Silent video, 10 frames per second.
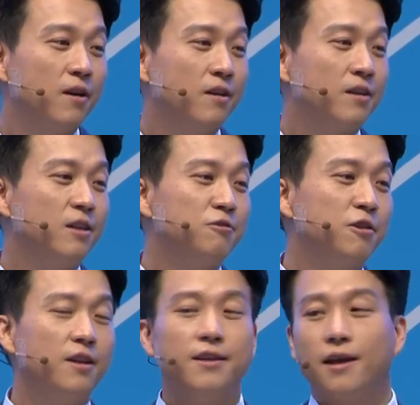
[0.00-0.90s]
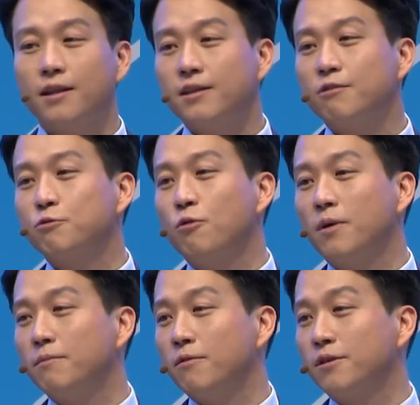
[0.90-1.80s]
일주일 내내 한 끼
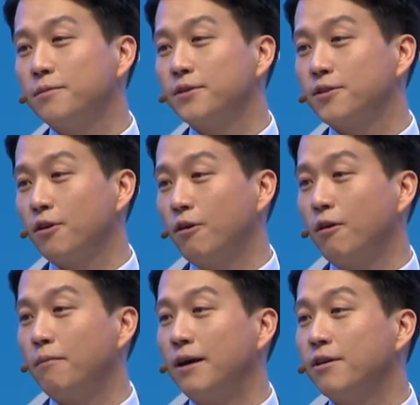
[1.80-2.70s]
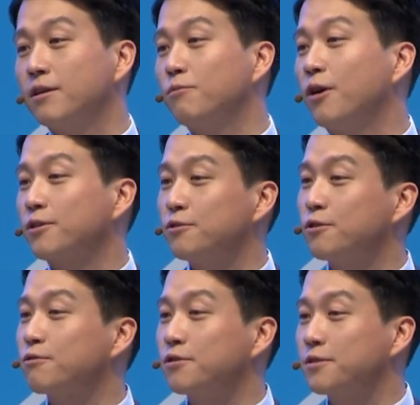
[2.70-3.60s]
우동만 먹으면서 만화를 모았던
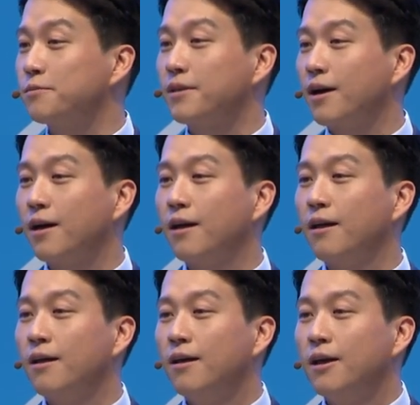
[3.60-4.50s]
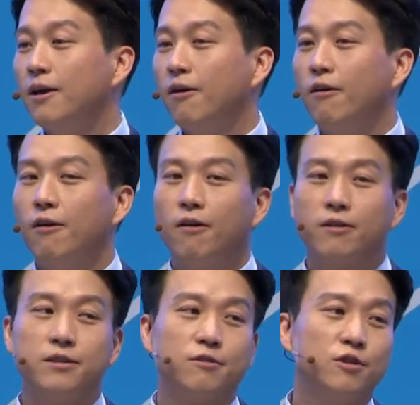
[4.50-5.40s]
적도 있습니다.
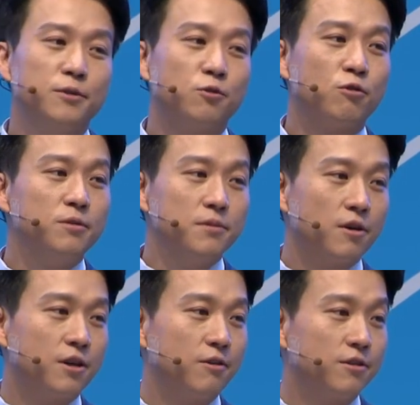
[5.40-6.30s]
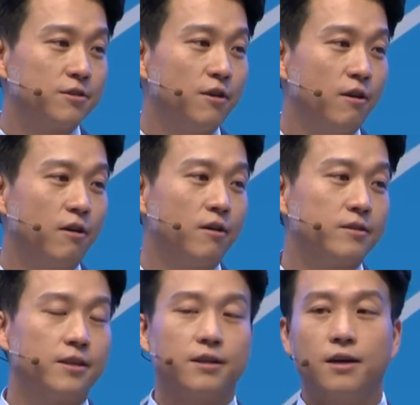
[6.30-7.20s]
그 꿈을 조금 더 키워서
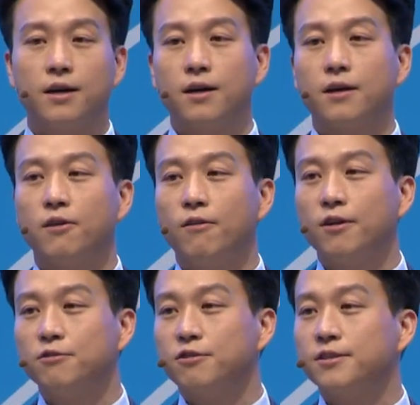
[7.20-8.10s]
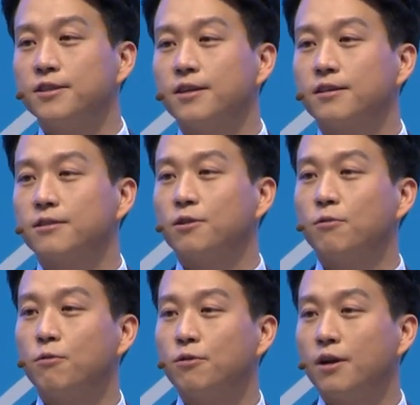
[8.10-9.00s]
제가 영화 연출 제작을
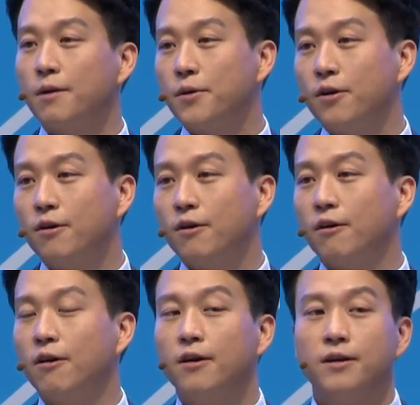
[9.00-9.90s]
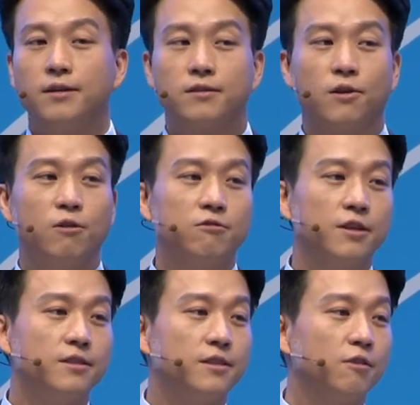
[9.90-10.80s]
전공을 하며
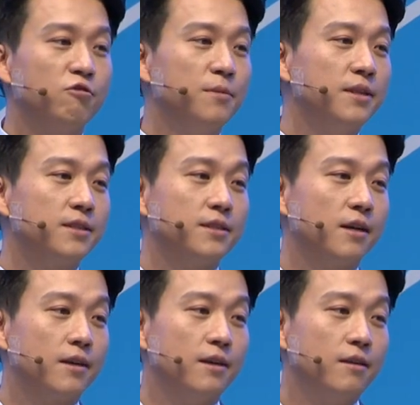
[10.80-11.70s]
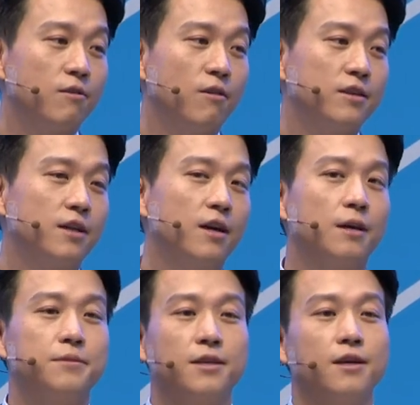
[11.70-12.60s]
결국에는 제 꿈의 직장인 영화사에
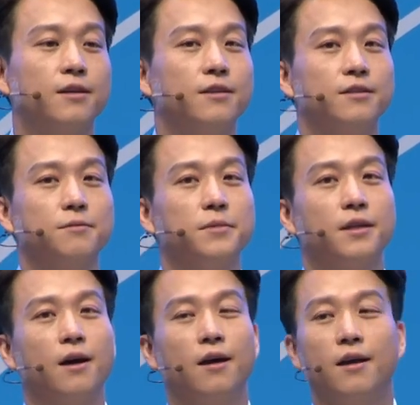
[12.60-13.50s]
입사하게 됐습니다.